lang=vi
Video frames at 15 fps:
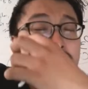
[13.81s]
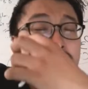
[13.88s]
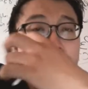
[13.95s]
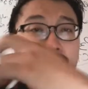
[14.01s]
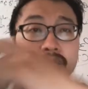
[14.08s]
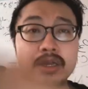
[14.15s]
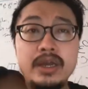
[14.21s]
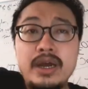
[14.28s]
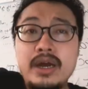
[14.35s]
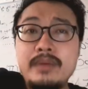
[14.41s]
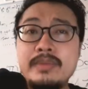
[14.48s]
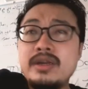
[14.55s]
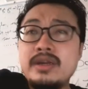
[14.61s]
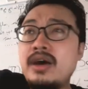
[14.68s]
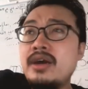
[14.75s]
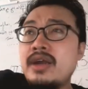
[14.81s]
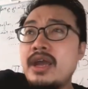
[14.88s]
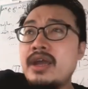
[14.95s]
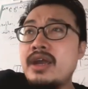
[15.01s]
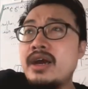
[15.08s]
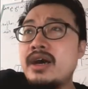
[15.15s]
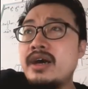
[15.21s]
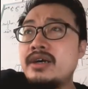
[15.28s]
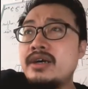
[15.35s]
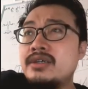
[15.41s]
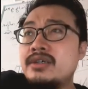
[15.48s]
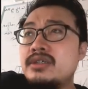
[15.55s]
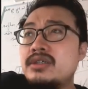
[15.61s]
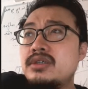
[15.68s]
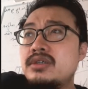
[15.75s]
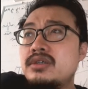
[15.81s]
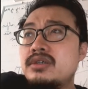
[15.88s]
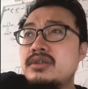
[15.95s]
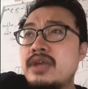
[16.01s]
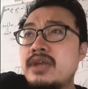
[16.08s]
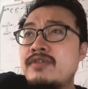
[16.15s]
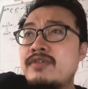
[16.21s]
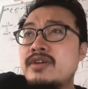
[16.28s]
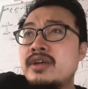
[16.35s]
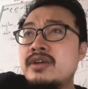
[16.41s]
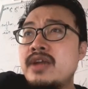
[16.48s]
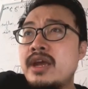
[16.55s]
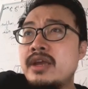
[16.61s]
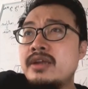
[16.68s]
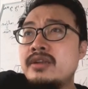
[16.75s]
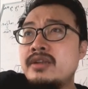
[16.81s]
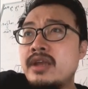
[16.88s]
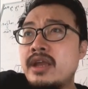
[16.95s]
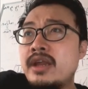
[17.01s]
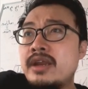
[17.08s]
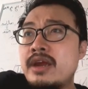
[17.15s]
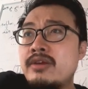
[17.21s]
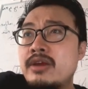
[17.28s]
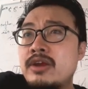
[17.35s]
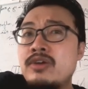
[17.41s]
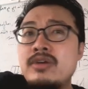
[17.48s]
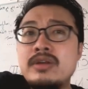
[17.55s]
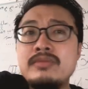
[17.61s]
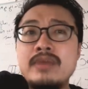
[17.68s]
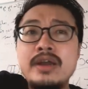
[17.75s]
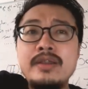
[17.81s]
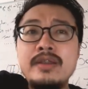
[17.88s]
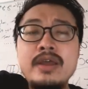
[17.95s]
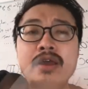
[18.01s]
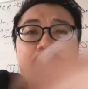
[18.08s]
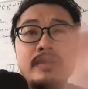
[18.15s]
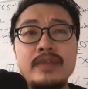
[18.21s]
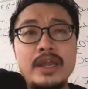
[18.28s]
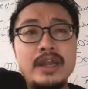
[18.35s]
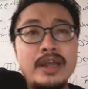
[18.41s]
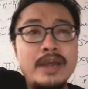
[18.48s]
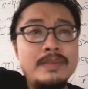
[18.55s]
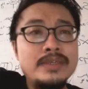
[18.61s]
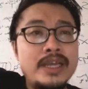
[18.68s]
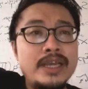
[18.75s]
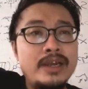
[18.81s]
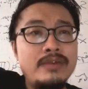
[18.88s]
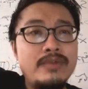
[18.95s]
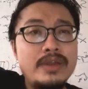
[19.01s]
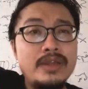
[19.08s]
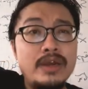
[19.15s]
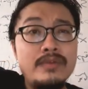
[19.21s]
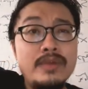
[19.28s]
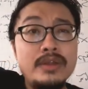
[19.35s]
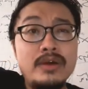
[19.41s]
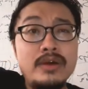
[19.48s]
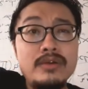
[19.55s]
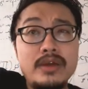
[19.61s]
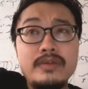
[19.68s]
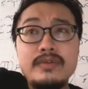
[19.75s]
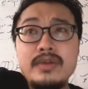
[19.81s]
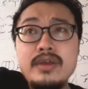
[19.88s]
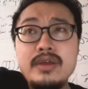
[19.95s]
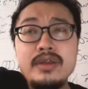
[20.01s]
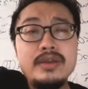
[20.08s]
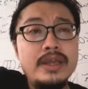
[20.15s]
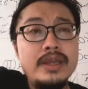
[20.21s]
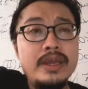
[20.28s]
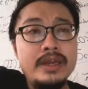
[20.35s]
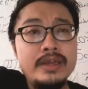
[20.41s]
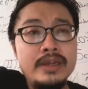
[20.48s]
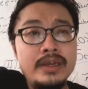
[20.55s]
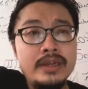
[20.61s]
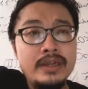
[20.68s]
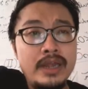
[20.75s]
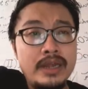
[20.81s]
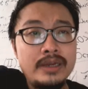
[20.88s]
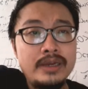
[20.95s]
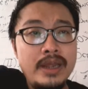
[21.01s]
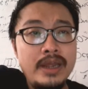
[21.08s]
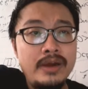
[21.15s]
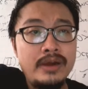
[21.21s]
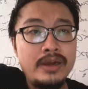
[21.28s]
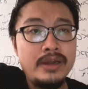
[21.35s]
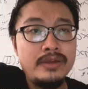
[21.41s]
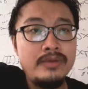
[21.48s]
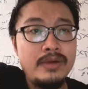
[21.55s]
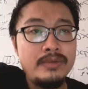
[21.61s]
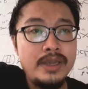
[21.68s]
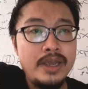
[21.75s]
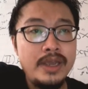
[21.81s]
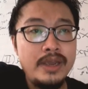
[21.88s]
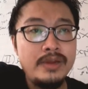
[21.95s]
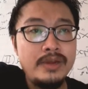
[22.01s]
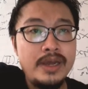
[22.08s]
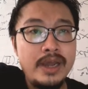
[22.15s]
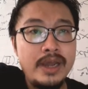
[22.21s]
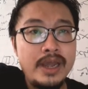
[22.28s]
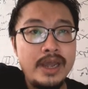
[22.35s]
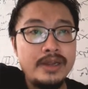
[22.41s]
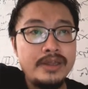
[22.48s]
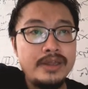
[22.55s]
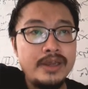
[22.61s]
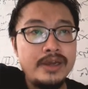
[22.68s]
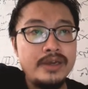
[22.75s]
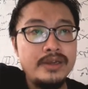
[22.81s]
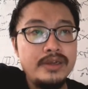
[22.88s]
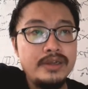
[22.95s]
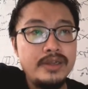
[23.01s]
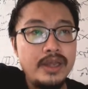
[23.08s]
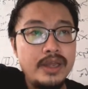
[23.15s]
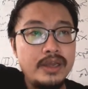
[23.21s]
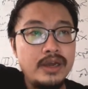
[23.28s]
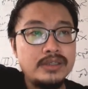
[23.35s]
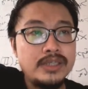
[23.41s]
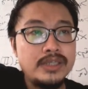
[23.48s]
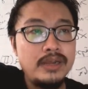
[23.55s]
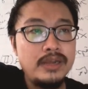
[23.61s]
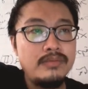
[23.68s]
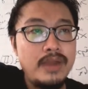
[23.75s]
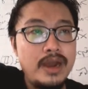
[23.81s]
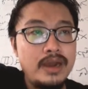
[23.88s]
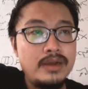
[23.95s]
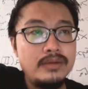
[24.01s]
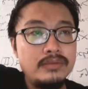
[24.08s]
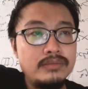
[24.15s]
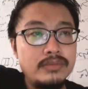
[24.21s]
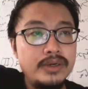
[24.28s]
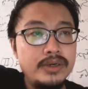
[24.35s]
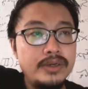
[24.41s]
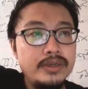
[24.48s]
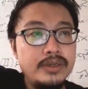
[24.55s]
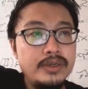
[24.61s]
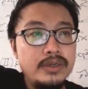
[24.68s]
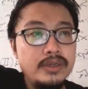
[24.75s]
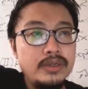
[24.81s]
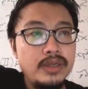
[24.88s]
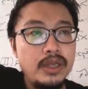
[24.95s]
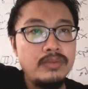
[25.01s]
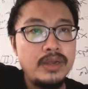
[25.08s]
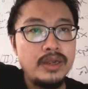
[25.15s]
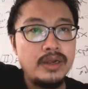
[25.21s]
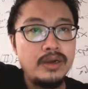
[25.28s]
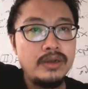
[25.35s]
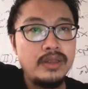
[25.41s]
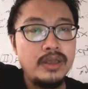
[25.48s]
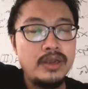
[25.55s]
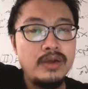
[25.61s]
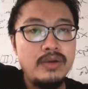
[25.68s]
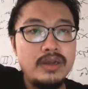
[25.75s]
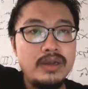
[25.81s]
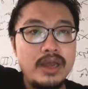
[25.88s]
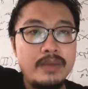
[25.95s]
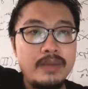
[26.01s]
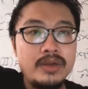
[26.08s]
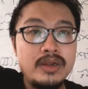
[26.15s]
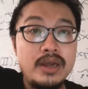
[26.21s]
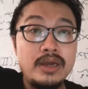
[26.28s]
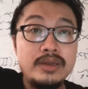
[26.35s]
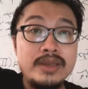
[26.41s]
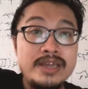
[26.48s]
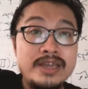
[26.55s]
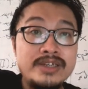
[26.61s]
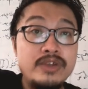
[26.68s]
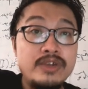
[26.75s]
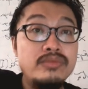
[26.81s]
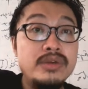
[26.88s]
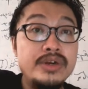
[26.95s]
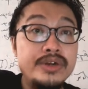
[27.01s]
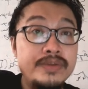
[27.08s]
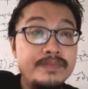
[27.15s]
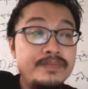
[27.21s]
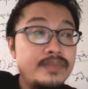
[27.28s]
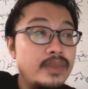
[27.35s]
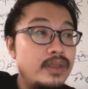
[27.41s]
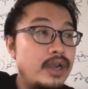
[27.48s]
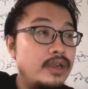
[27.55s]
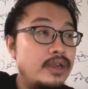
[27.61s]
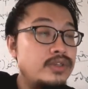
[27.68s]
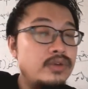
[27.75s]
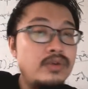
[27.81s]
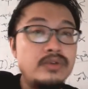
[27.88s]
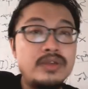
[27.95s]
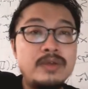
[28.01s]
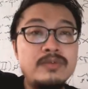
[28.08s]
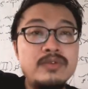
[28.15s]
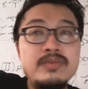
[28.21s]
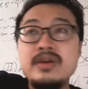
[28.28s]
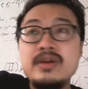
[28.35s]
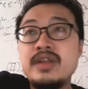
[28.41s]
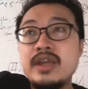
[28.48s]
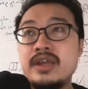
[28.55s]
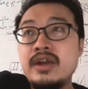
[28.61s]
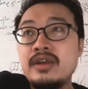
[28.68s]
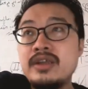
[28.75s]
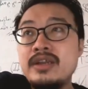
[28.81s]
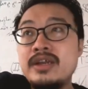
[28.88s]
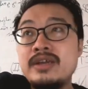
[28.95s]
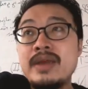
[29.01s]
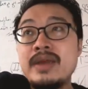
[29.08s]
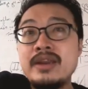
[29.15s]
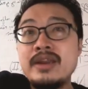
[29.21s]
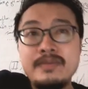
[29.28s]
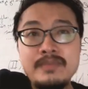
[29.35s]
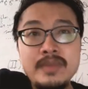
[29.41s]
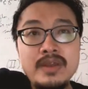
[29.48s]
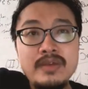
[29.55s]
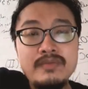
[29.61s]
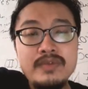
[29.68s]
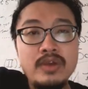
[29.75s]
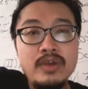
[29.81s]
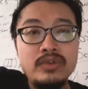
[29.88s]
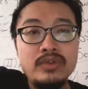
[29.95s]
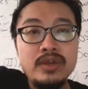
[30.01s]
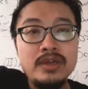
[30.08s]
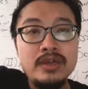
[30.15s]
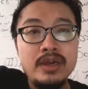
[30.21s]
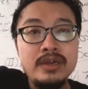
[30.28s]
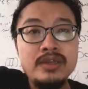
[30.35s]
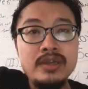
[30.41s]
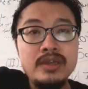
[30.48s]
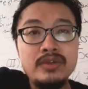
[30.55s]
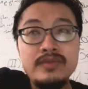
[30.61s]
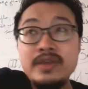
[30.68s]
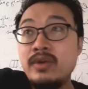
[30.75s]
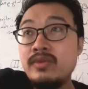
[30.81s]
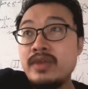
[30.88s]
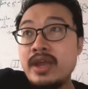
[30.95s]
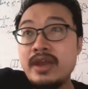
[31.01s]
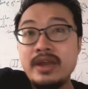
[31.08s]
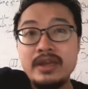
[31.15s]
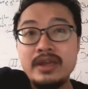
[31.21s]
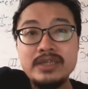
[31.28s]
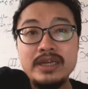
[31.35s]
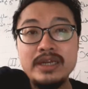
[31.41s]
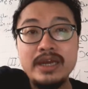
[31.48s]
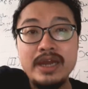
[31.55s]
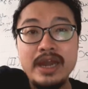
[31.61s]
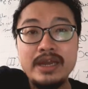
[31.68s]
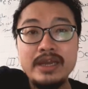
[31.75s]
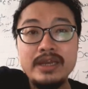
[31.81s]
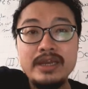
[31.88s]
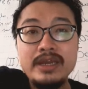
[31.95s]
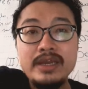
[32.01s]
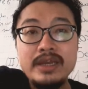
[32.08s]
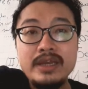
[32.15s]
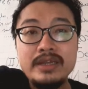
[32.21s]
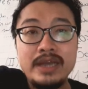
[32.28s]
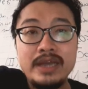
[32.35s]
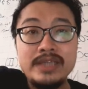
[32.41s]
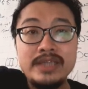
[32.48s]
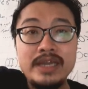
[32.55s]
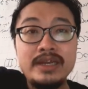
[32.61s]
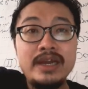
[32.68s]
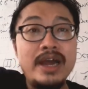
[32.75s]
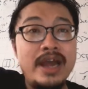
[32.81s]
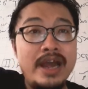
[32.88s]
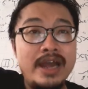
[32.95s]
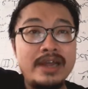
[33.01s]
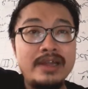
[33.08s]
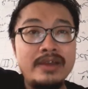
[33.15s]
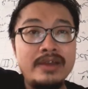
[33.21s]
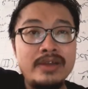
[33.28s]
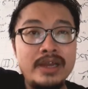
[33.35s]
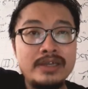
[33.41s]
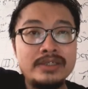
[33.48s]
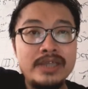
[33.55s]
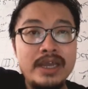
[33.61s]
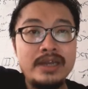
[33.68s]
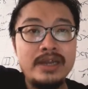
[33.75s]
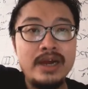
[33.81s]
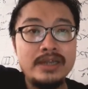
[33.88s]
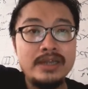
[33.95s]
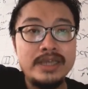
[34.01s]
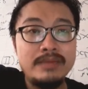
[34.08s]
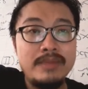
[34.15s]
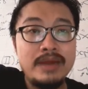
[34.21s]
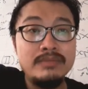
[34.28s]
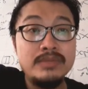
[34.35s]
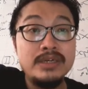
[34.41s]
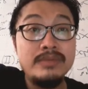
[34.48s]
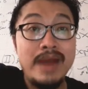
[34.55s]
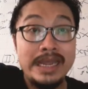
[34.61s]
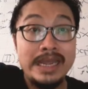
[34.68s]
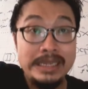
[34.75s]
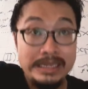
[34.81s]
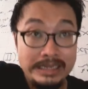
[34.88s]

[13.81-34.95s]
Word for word: thì à, mình có cái à, các phân tử này thì lần nào để cấu hình bền thì ra mình xét các nguyên tử nguyên tố thôi neon á thằng neon á đúng không ký hiệu là Ne này chưa thì có Z bằng 10 thì chúng ta coi những cấu hình nào nó gần với giá trị của 10 gần với số proton của 10 thì đó chính là đáp án đấy ví dụ tôi đơn cử như tôi ví dụ nha thằng l 2 đi thằng l 2 thì có thằng l là Z bằng 17